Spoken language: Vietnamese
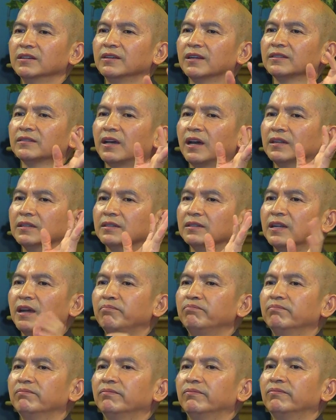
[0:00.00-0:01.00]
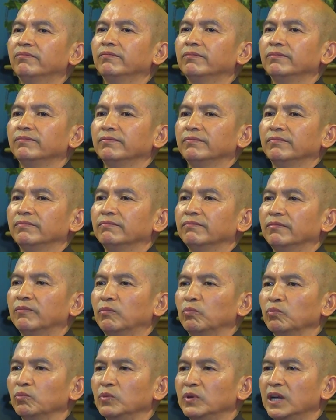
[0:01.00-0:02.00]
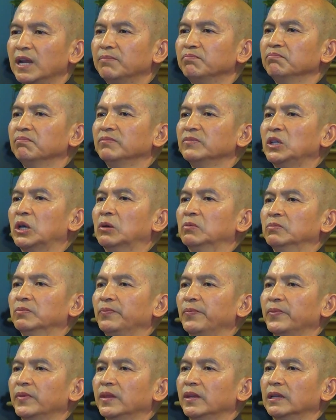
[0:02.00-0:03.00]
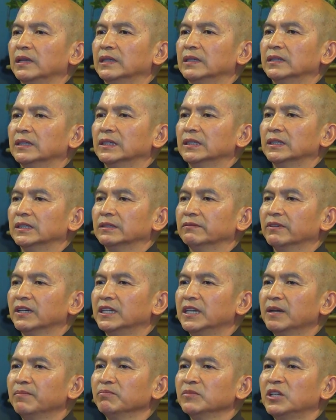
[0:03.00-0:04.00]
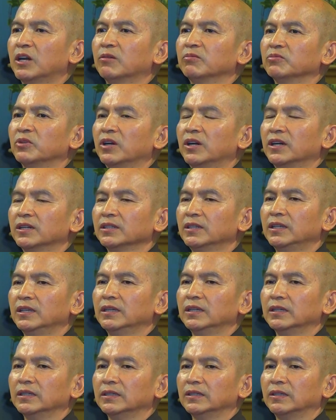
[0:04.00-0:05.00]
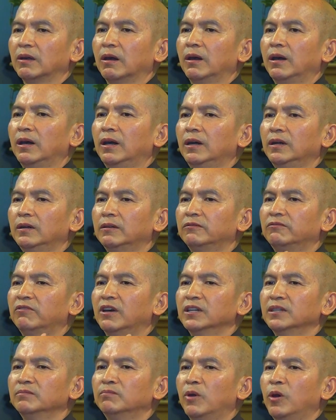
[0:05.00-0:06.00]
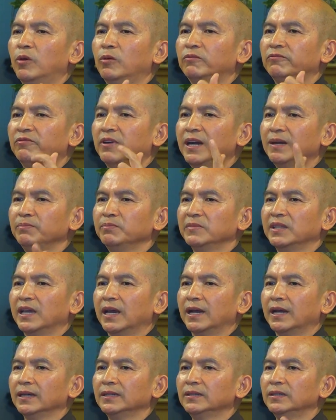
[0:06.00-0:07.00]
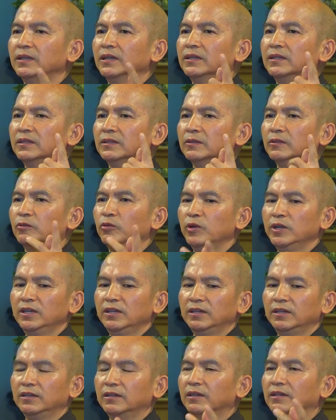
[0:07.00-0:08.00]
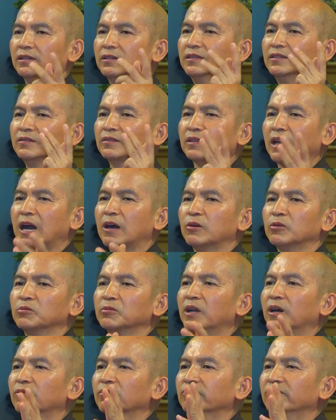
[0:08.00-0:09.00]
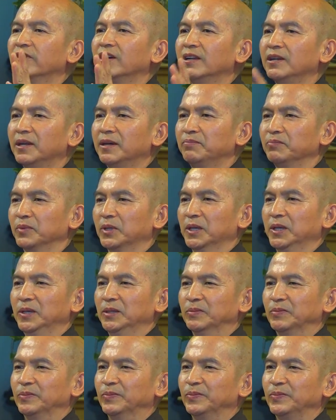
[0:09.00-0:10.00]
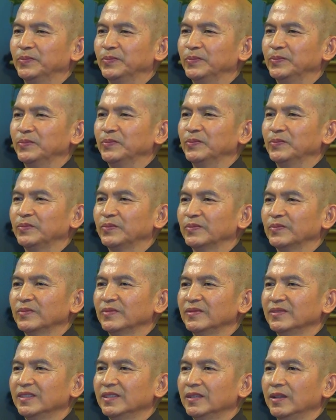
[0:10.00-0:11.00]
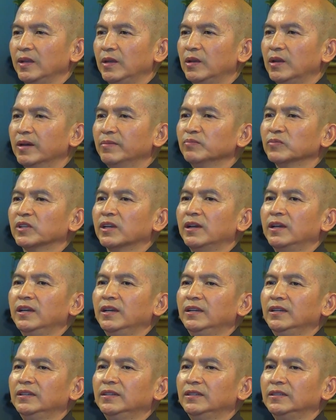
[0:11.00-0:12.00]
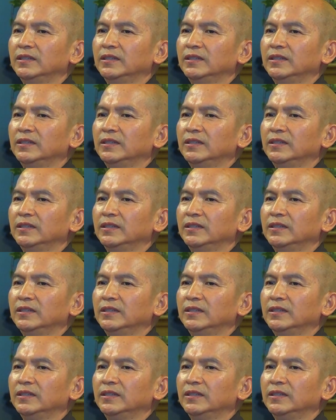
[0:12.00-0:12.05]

ra thành năm, năm dòng. Và năm dòng đó thì có Vân Môn, Pháp Nhãn, Quy Ngưỡng, Tào Động và Lâm Tế. Thì Lâm Tế